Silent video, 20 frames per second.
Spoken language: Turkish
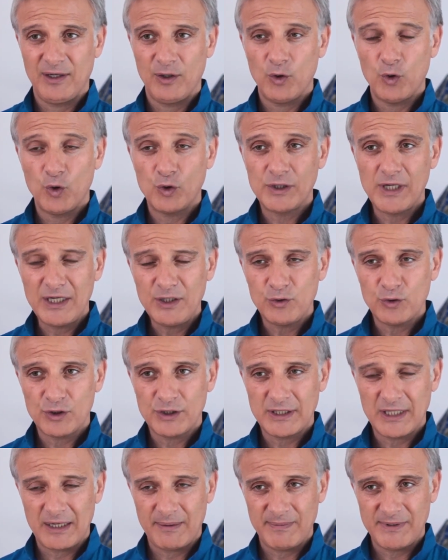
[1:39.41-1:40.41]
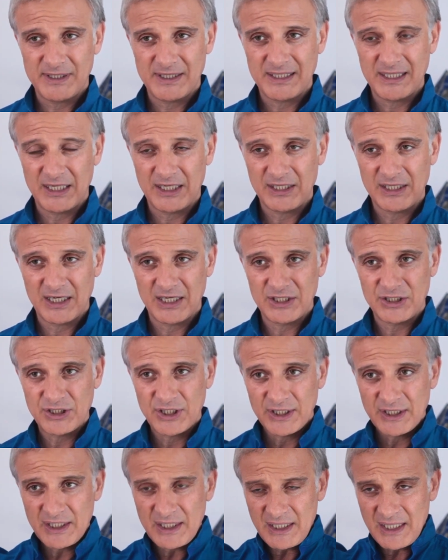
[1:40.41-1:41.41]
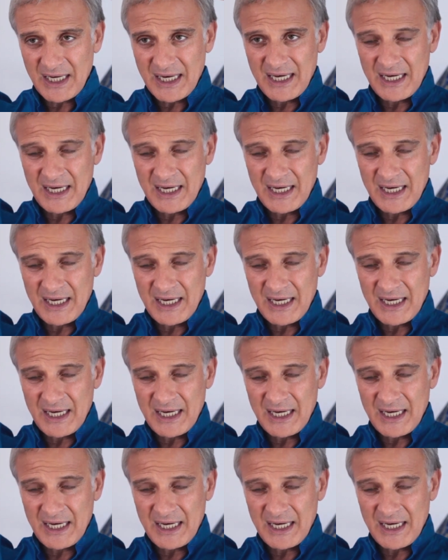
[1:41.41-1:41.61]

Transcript: özen göstermesi gereken şeyi